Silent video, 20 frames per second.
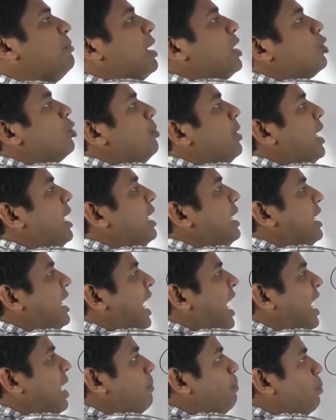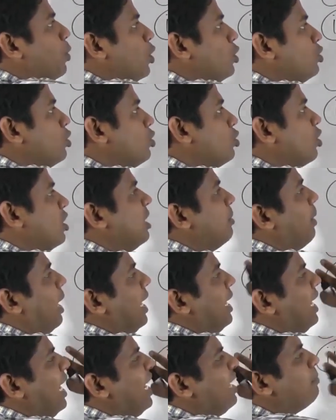নিবা তুমি এই পর্যন্ত নিবা
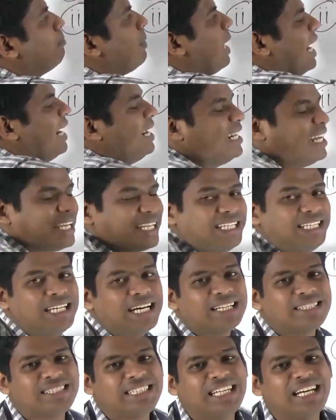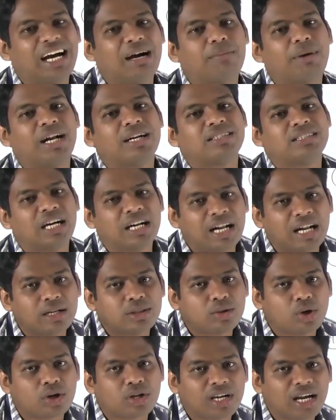এর বাইরে কি আছে আমার জানার
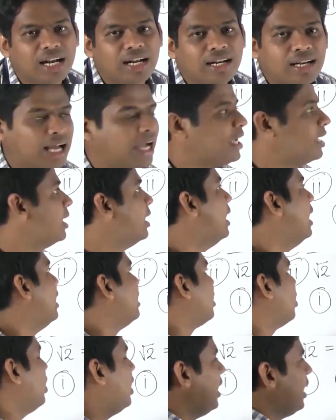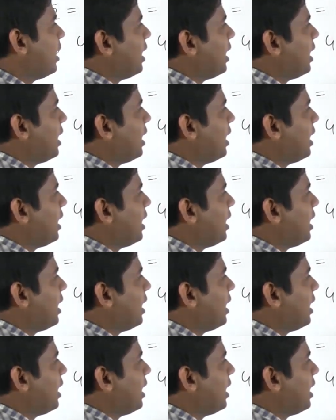দরকার নাই তাহলে